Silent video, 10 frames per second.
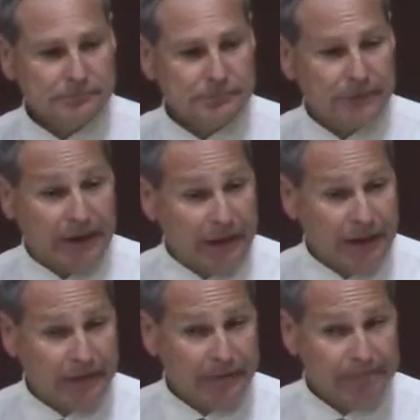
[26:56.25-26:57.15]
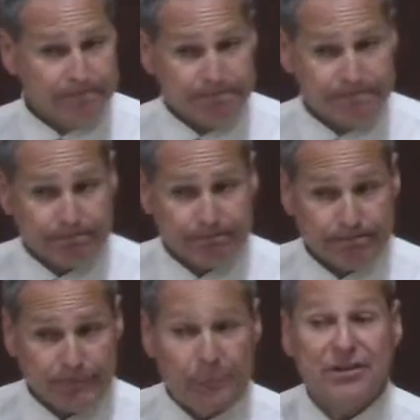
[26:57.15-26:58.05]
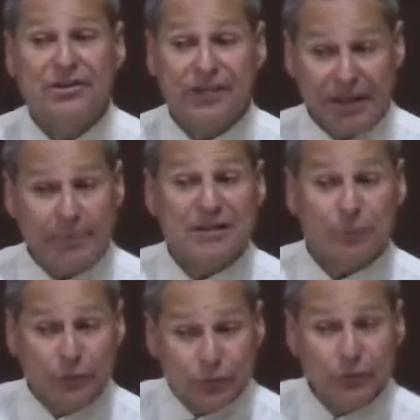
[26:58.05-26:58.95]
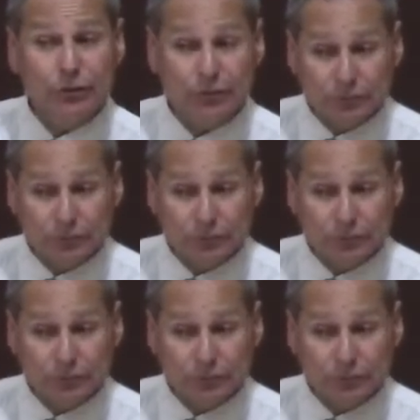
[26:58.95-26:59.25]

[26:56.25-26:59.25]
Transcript: É. Então o ministério é mais profundo.